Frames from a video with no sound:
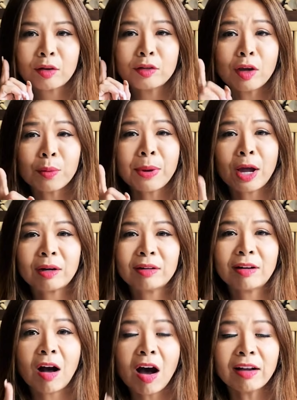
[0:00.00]
nhưng mà
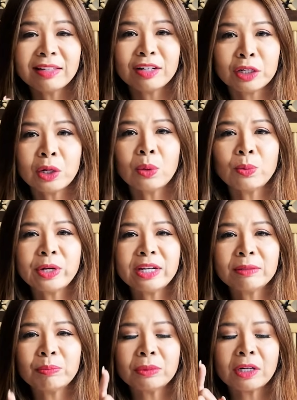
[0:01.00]
có những lúc
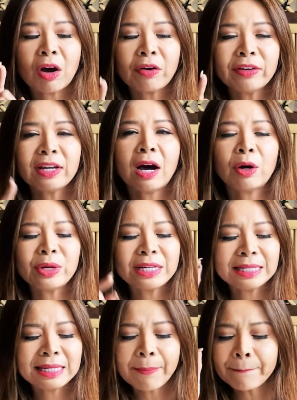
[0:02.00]
Uyên nói với họ,
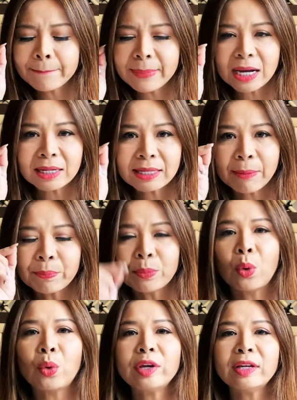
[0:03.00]
Uyên nhắm mắt nhắm
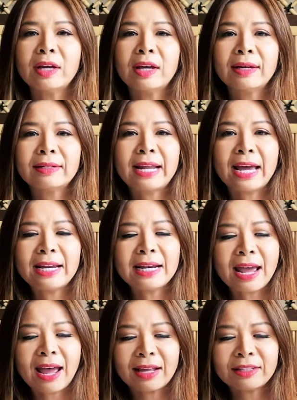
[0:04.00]
mũi để
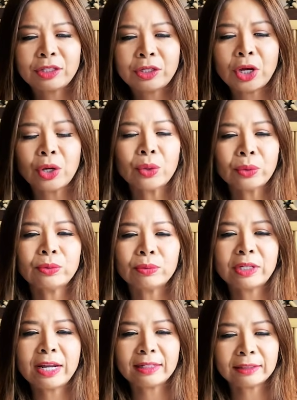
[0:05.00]
là chịu
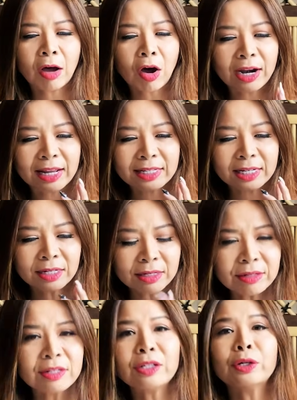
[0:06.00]
thiệt thòi là chỉ
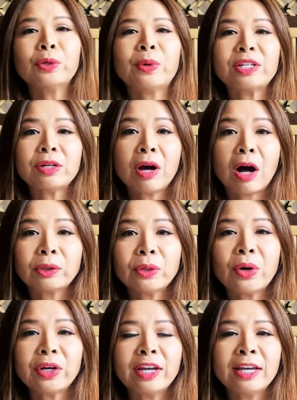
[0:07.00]
đưa người qua cho họ
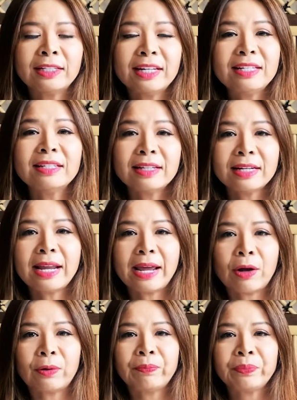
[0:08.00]
thôi, thì như thế
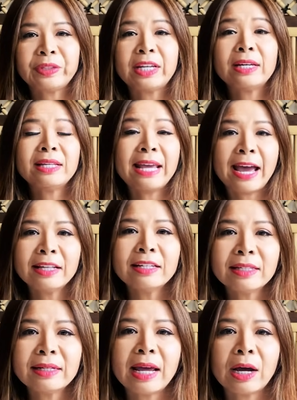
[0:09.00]
nào, thì cái giá như
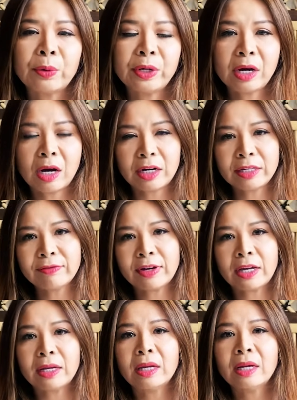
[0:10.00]
thế nào, Uyên hỏi như
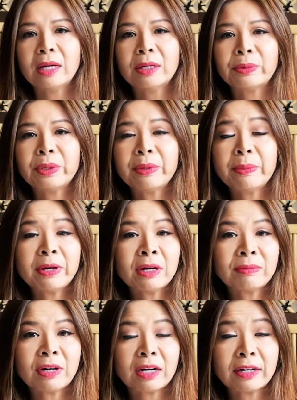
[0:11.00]
vậy. Quý vị biết
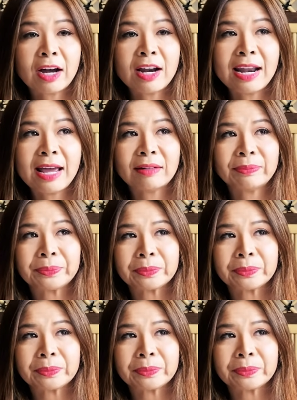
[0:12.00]
không, họ nói là